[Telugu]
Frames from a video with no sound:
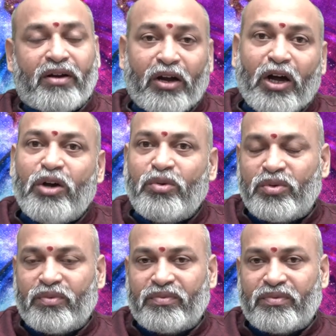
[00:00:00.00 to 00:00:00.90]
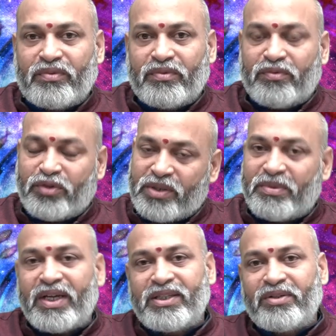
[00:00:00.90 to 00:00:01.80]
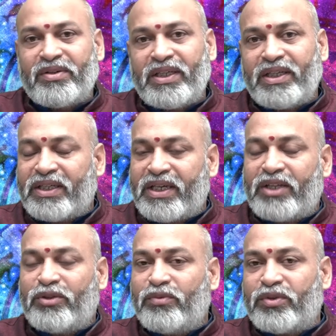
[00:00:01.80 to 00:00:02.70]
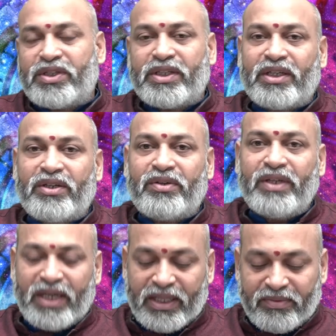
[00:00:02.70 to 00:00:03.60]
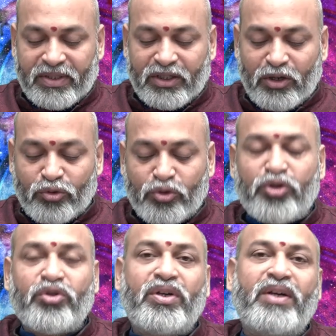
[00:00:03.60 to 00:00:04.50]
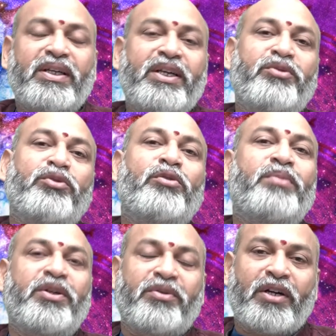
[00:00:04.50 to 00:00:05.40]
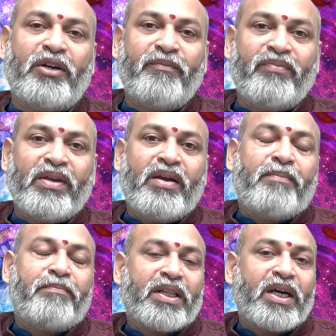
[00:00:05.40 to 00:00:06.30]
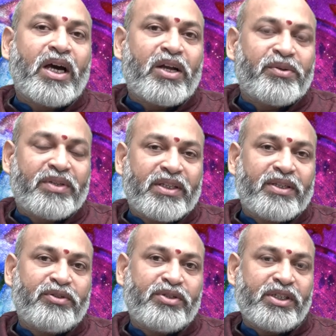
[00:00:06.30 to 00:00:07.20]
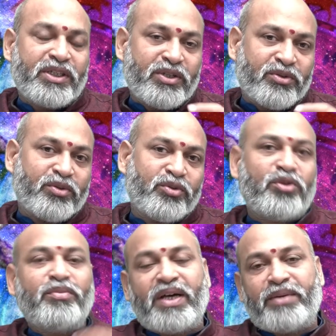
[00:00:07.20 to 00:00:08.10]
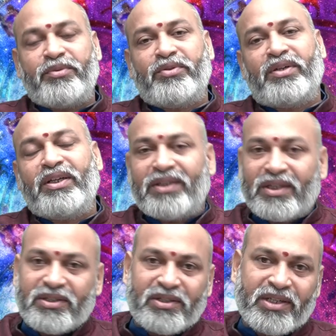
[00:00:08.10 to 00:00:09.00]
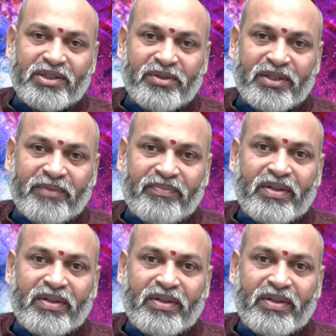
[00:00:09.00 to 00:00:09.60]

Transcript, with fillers: రాహు వృషభరాశిలోని కేతు వృచ్చికంలోని అదేవిధంగా కుజుడు కూడా కేతుతో పాటు ఉన్నాడు పదహారో తేదీ నుంచి ఈ యొక్క కుజుడు మారిపోతున్నాడు ధనస్సు రాశిలోకి